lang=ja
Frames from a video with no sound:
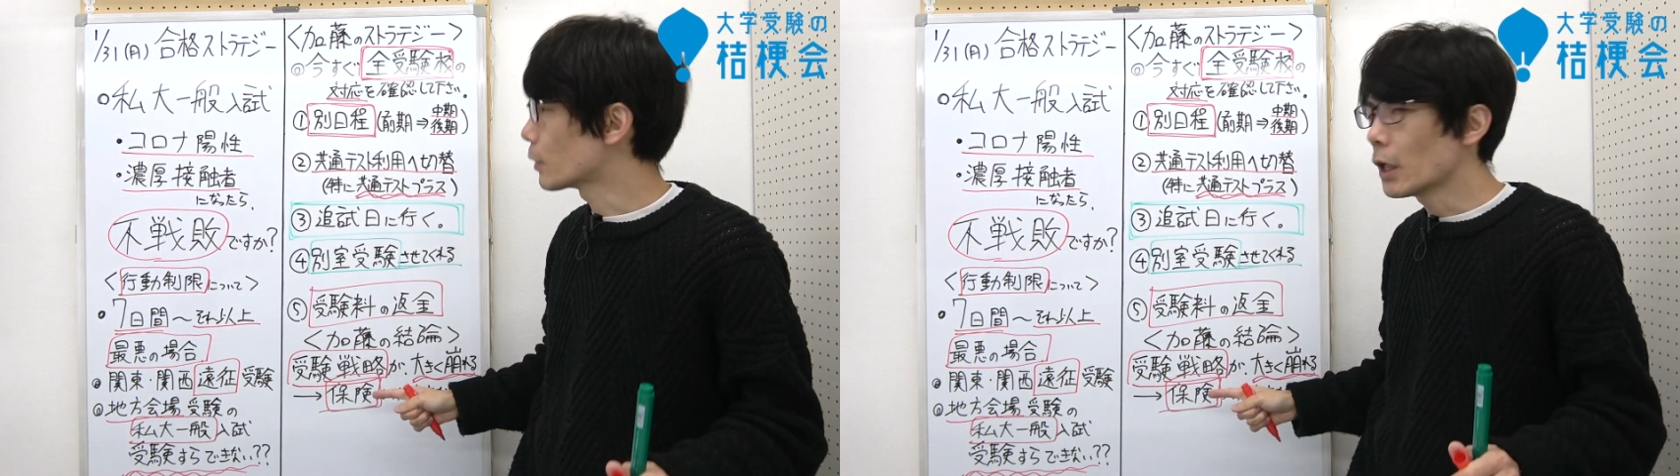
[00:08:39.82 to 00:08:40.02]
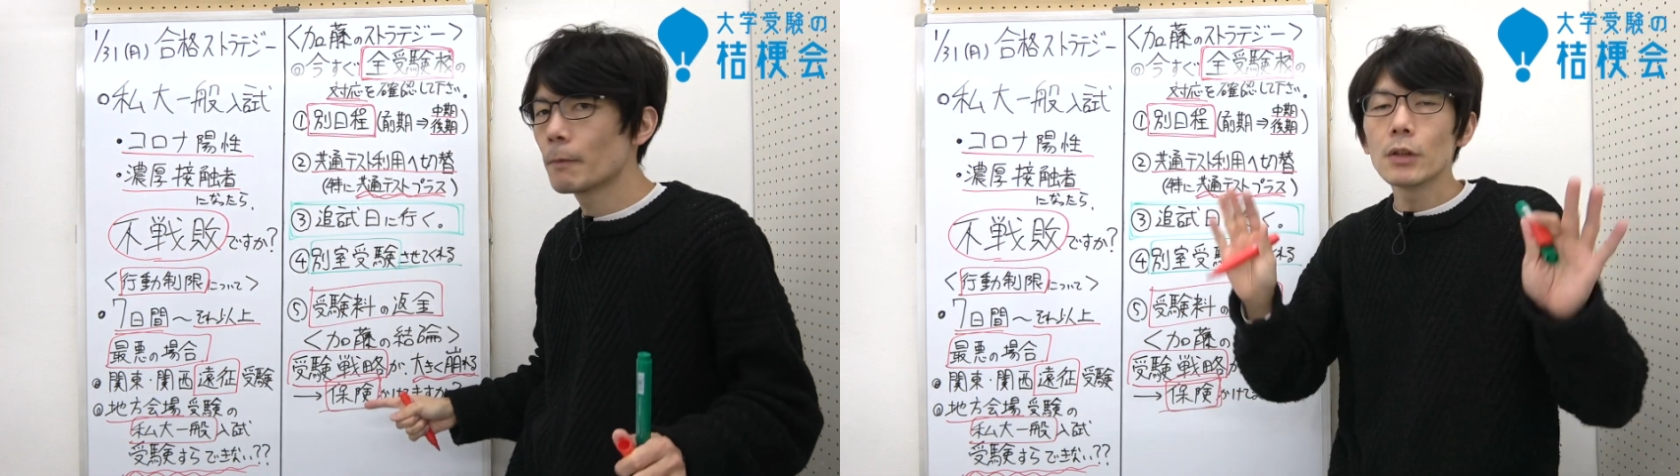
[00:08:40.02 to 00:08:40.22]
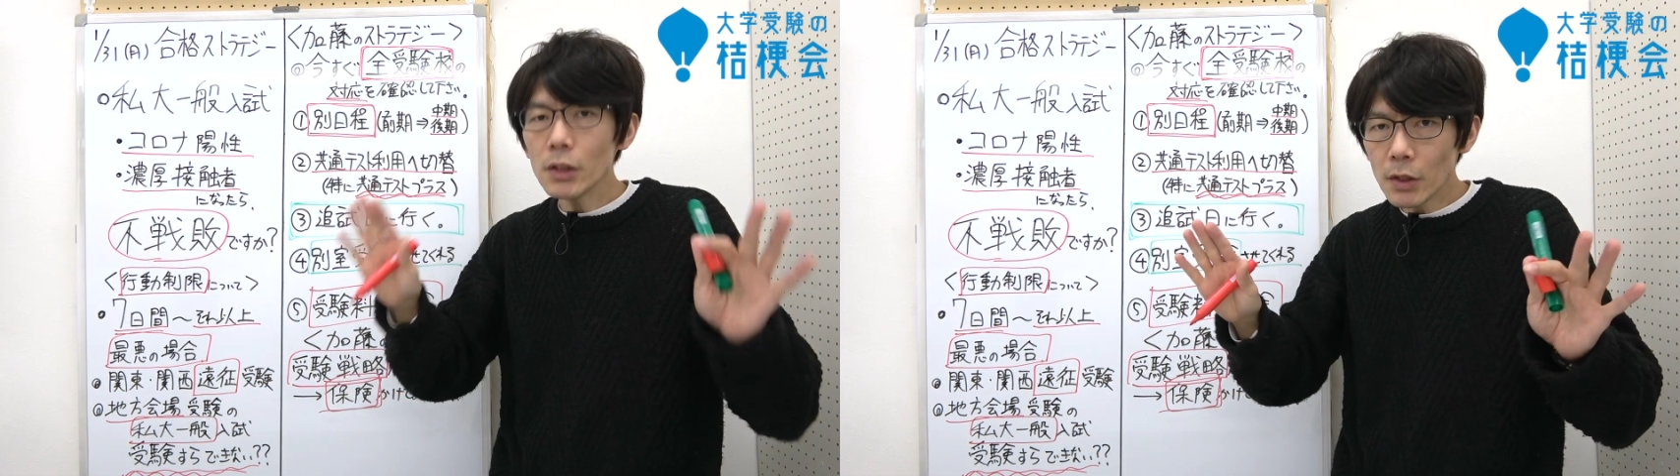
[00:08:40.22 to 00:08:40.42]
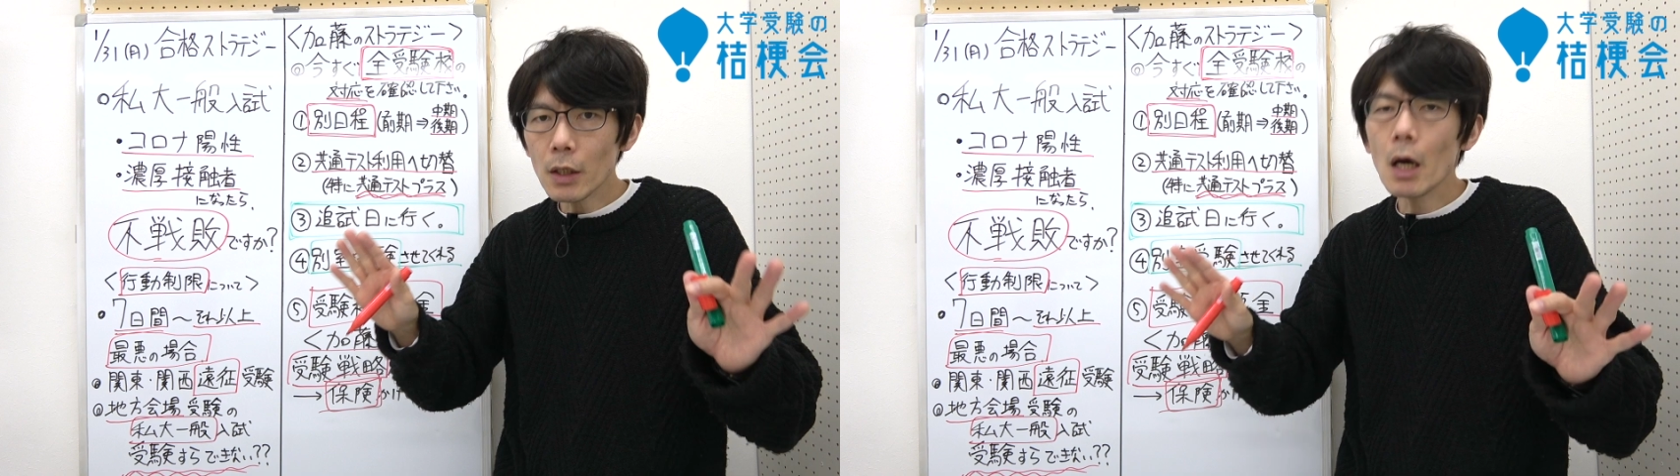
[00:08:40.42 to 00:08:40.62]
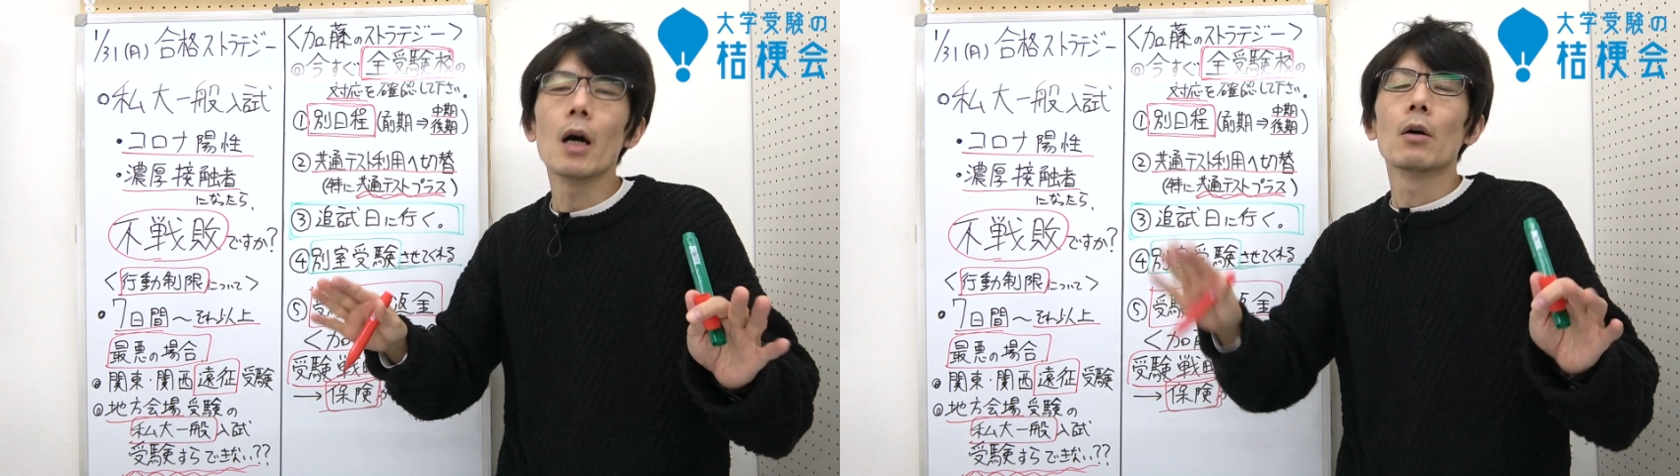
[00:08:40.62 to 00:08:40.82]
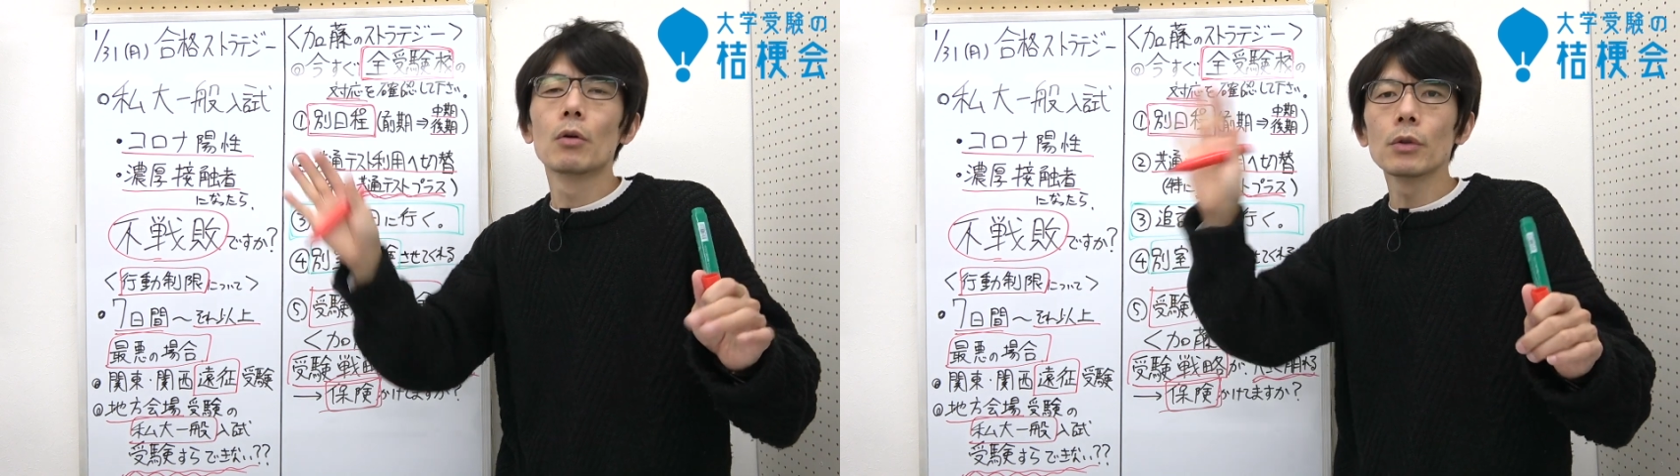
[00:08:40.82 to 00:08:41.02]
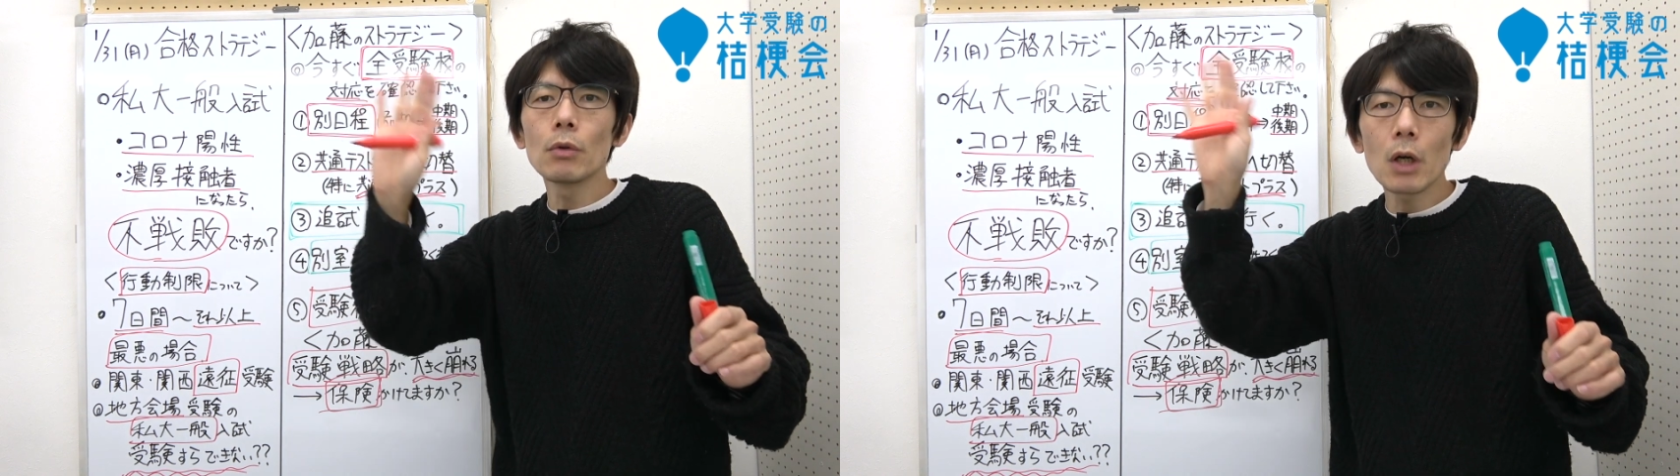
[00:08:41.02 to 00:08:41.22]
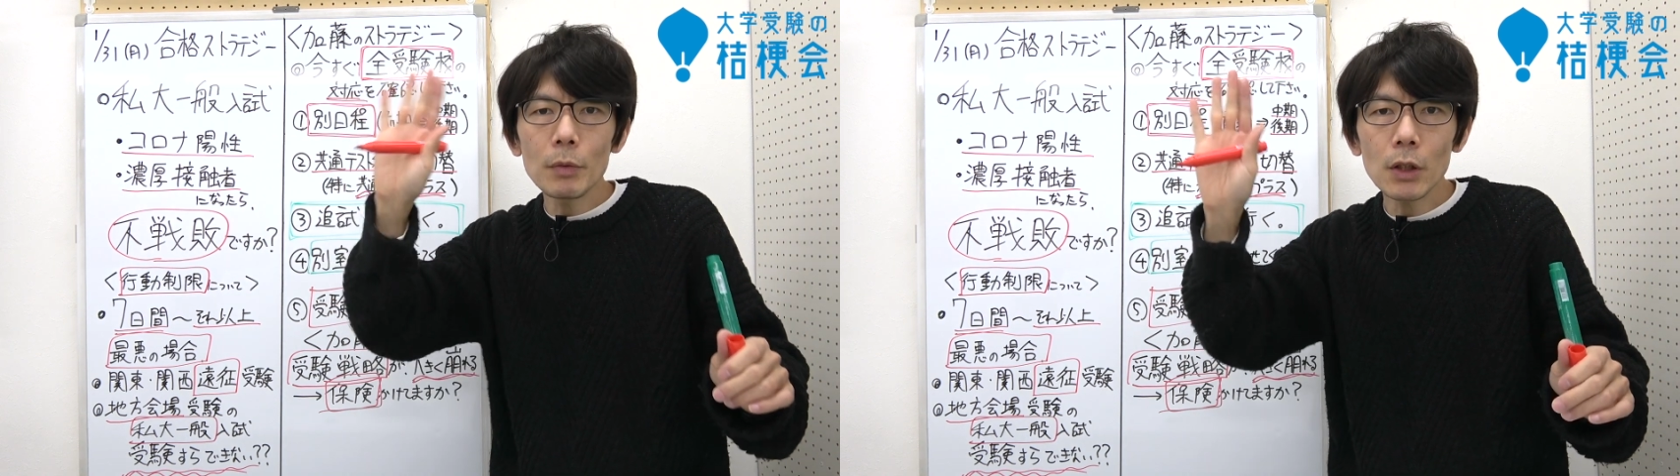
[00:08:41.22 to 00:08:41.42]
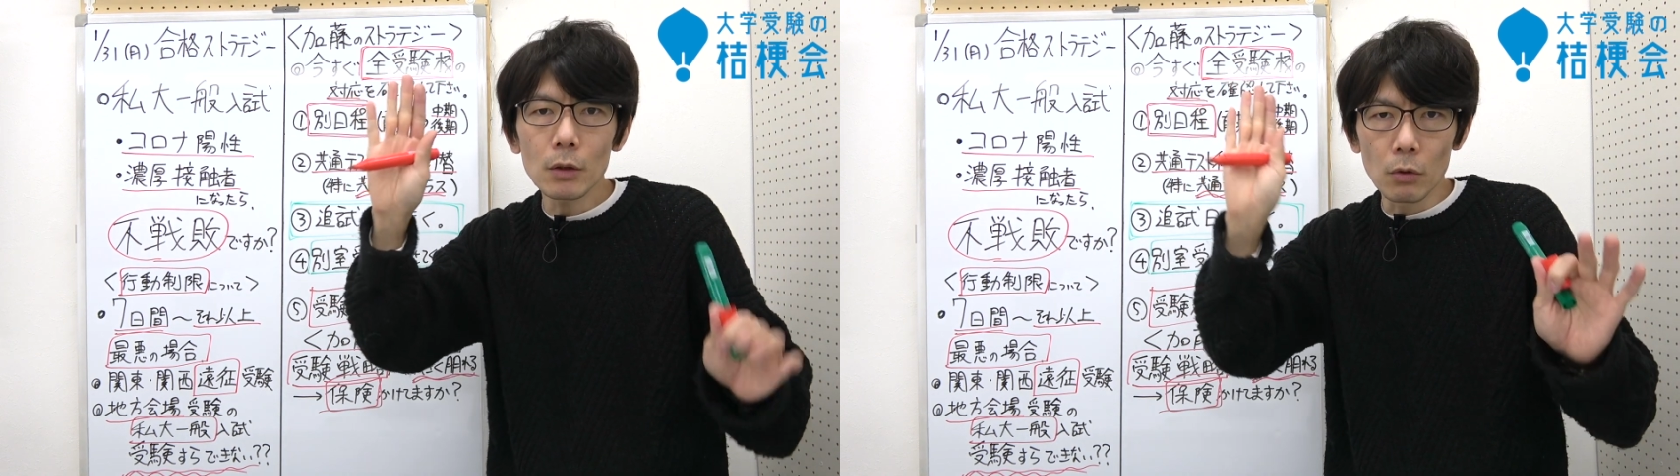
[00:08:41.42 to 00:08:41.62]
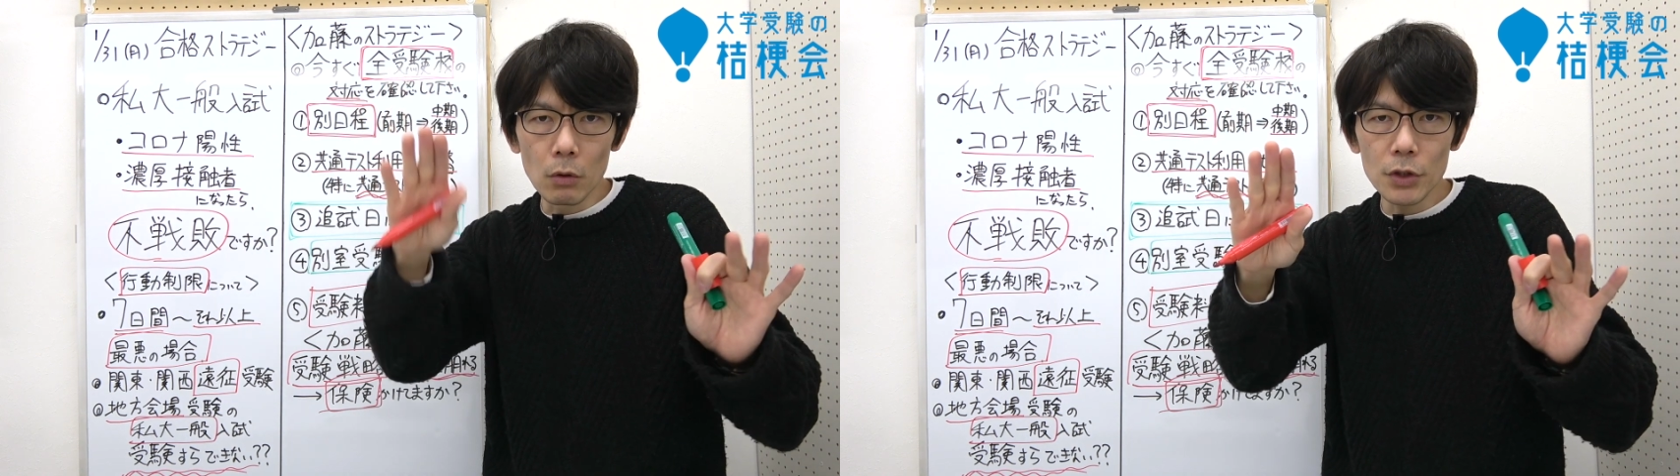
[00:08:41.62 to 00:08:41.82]
よねですからこの動画見て
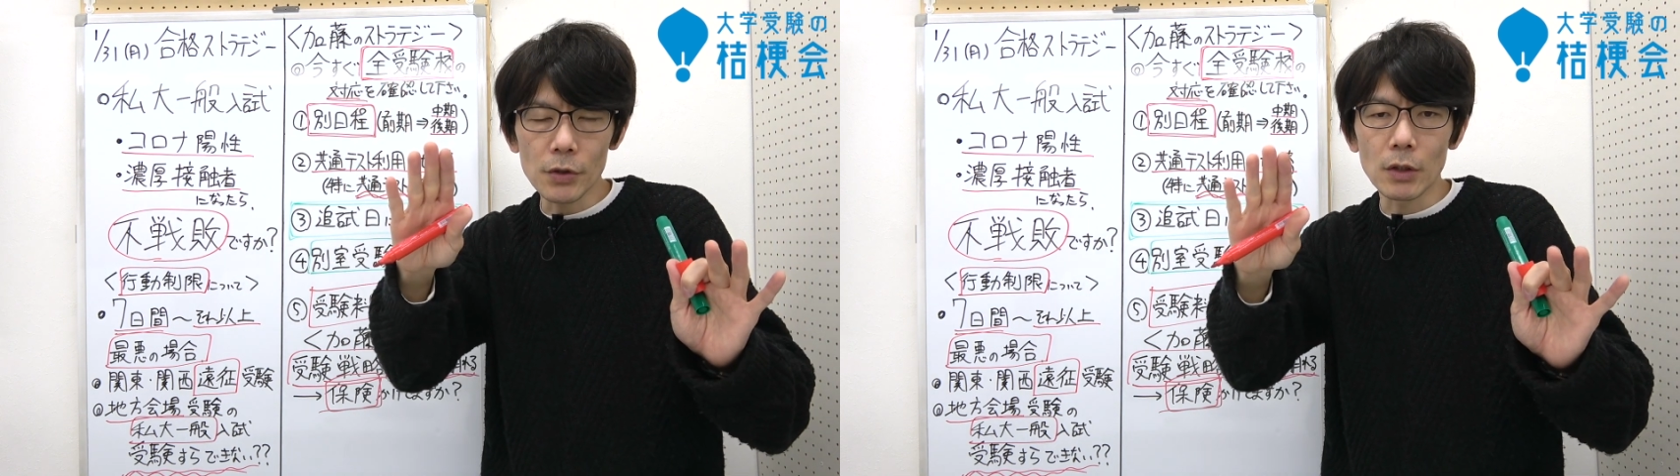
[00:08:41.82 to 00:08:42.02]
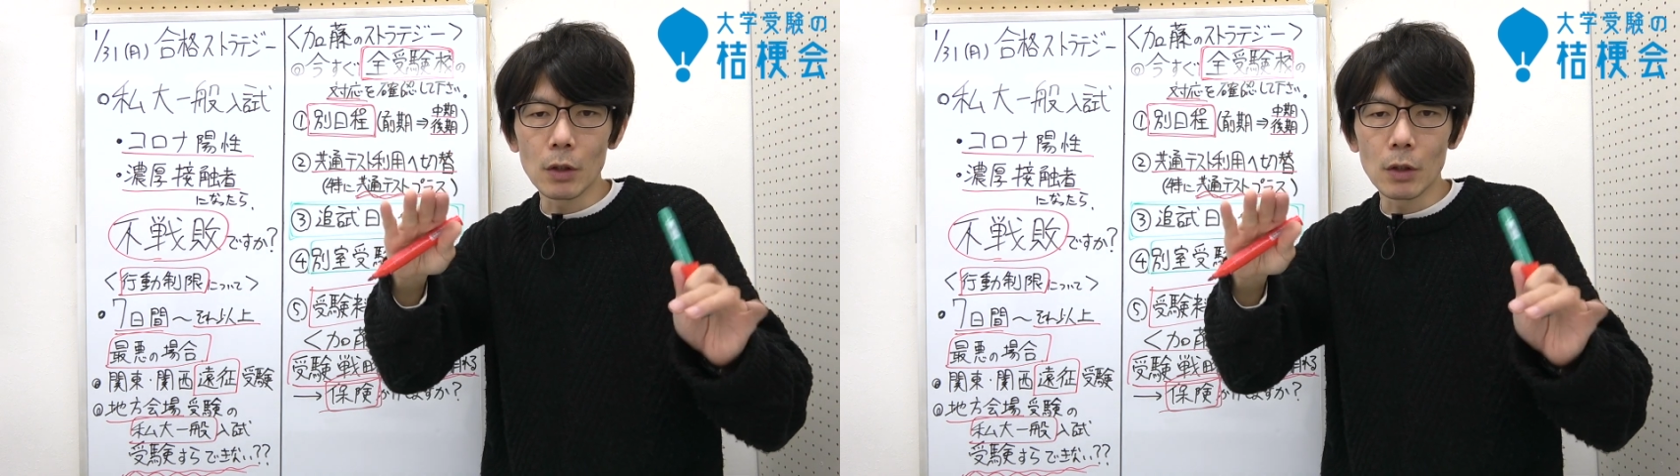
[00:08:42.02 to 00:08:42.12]
いる保護者さ